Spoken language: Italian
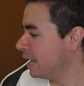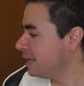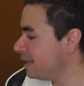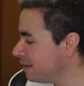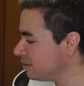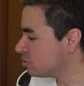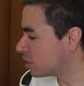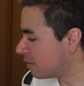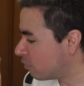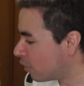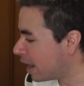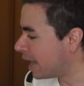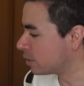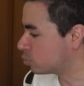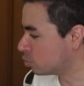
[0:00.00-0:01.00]

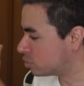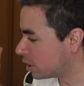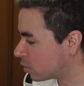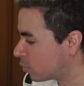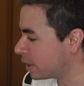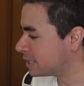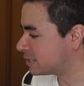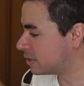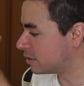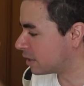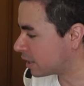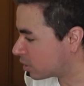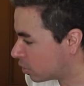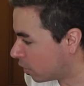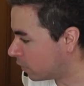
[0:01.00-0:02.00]
intavolà tutte queste
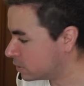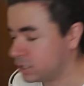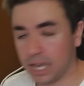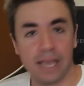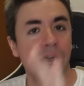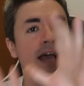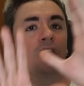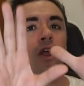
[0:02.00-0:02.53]
tre cose,